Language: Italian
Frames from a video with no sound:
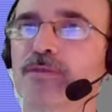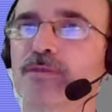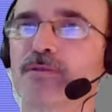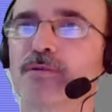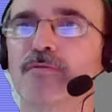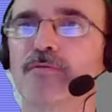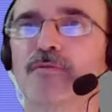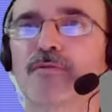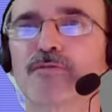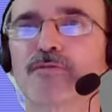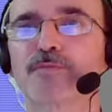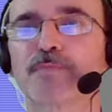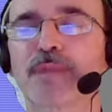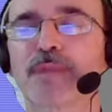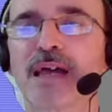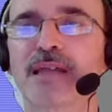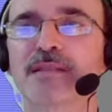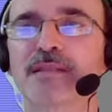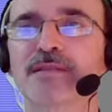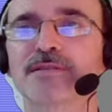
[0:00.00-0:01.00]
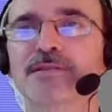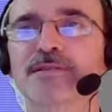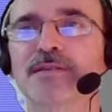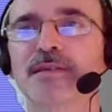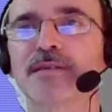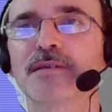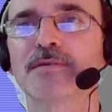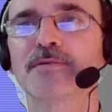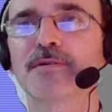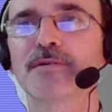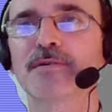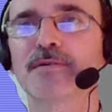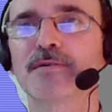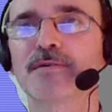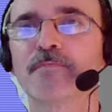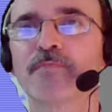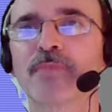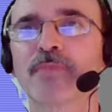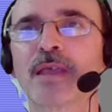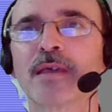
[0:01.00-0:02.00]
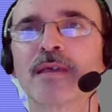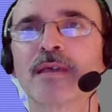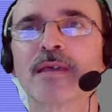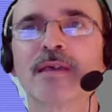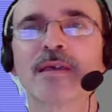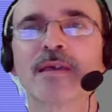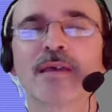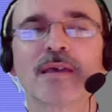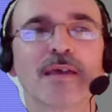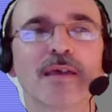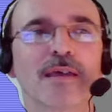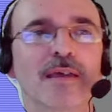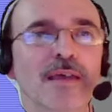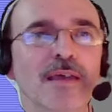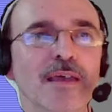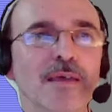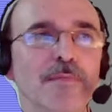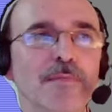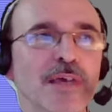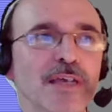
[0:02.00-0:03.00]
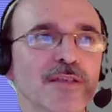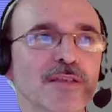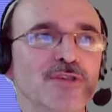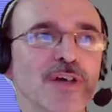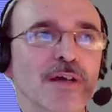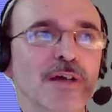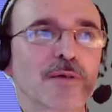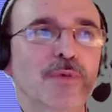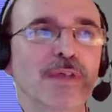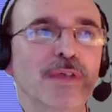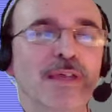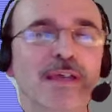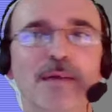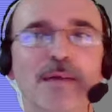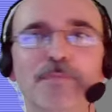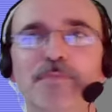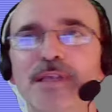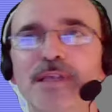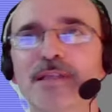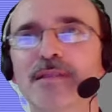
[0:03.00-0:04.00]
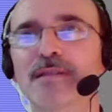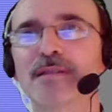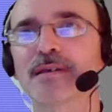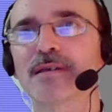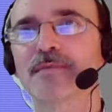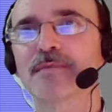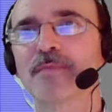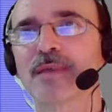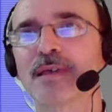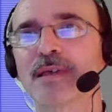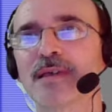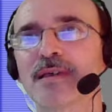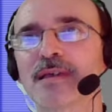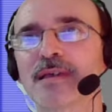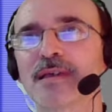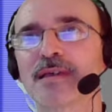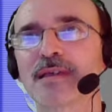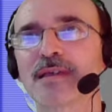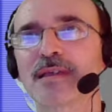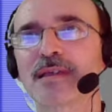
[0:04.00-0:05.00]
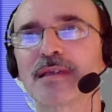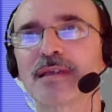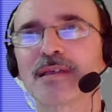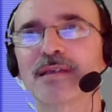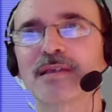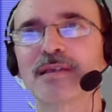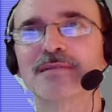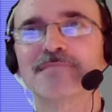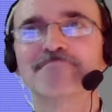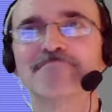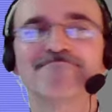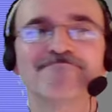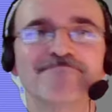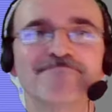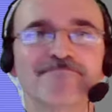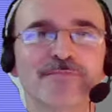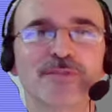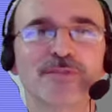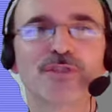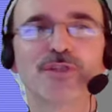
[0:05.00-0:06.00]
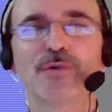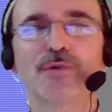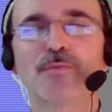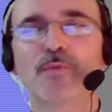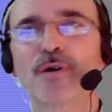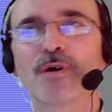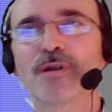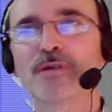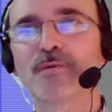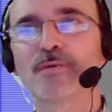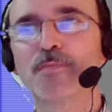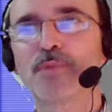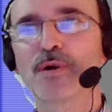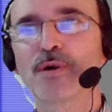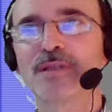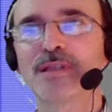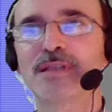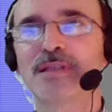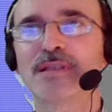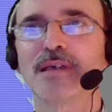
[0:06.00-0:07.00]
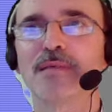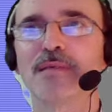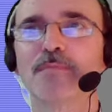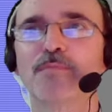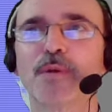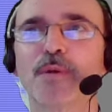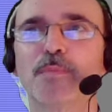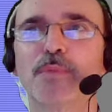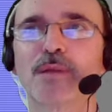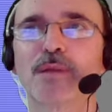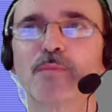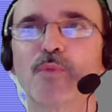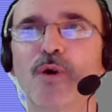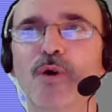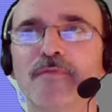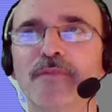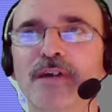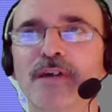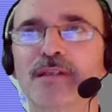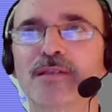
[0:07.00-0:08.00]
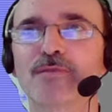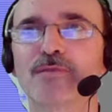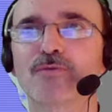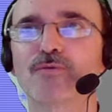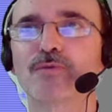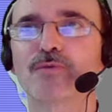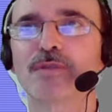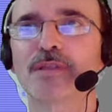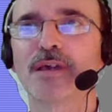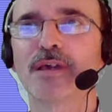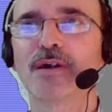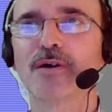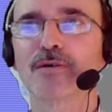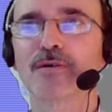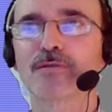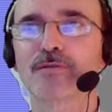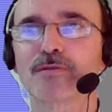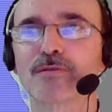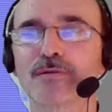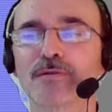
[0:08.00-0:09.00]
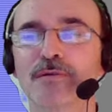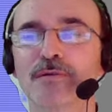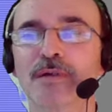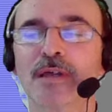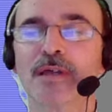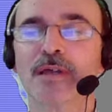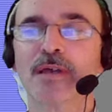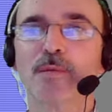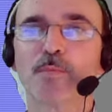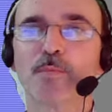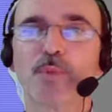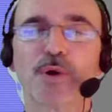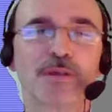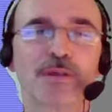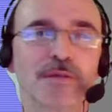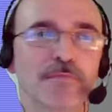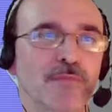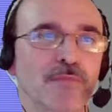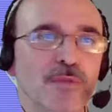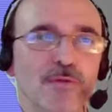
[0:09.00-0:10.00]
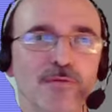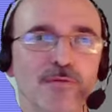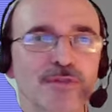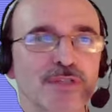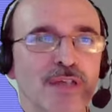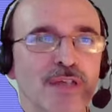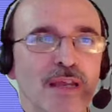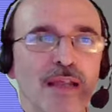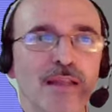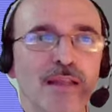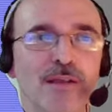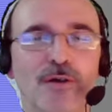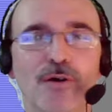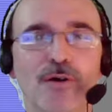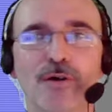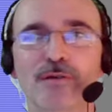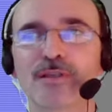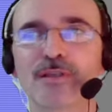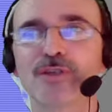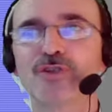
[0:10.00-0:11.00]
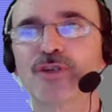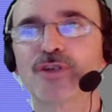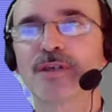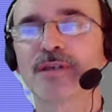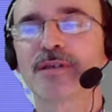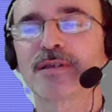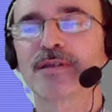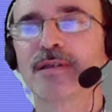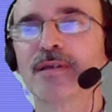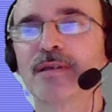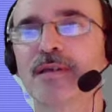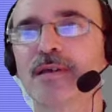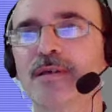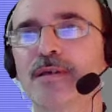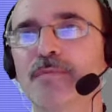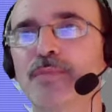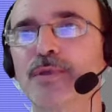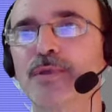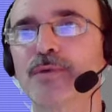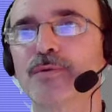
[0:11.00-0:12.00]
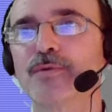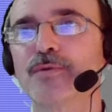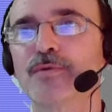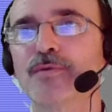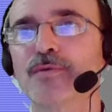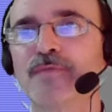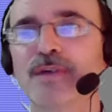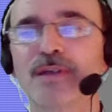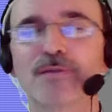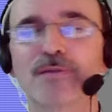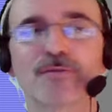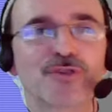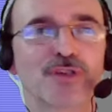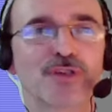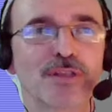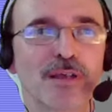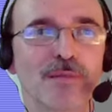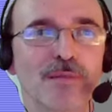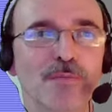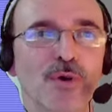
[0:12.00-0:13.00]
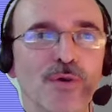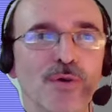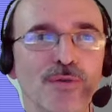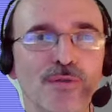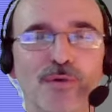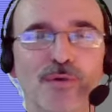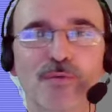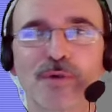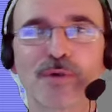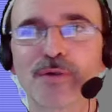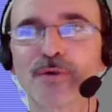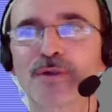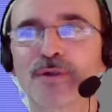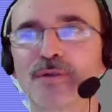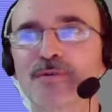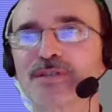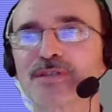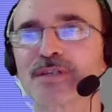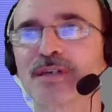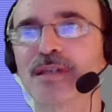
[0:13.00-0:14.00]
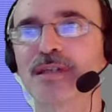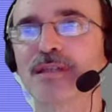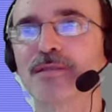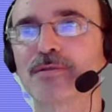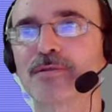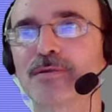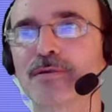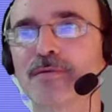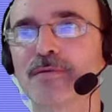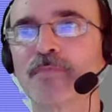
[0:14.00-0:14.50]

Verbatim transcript: a uno sprite singolo? E beh, già qui capite che ci vuole un po' di tempo per muoverli tutti e otto. Poi non sarà il codice più veloce del mondo quello che ho scritto,